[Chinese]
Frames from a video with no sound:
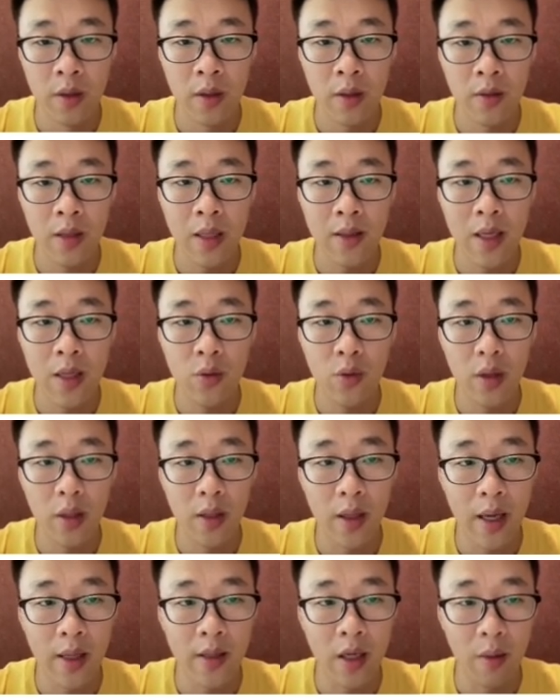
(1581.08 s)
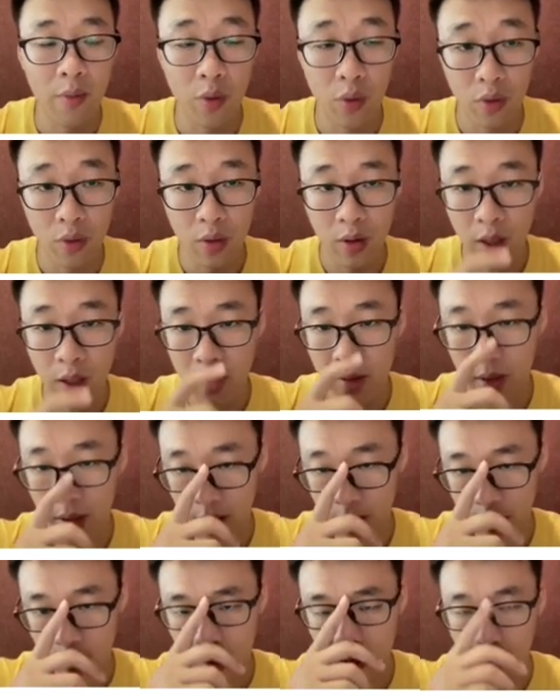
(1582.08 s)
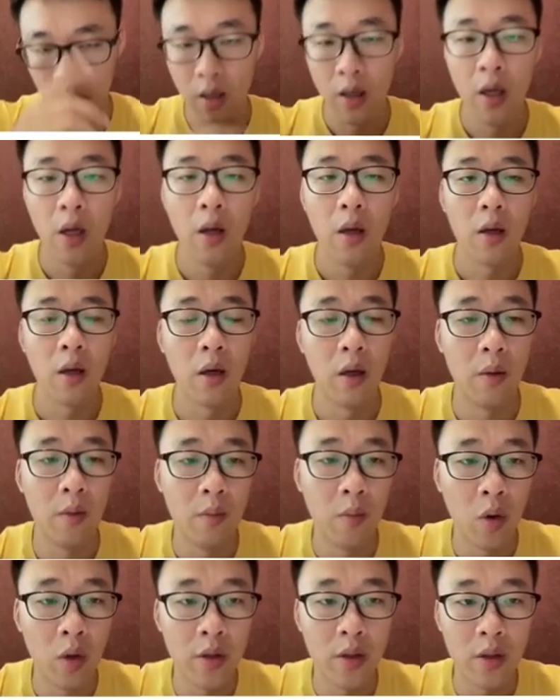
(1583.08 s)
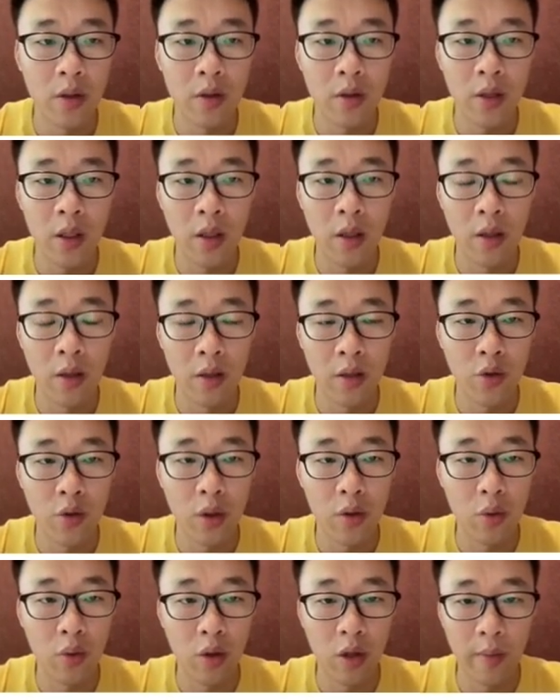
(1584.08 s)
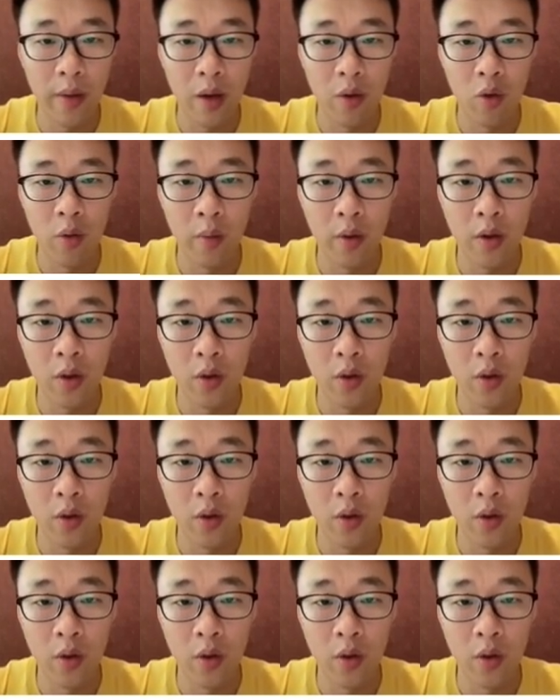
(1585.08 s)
那再具体来讲，比如说刚才的这个模型，这个计算图里面，我们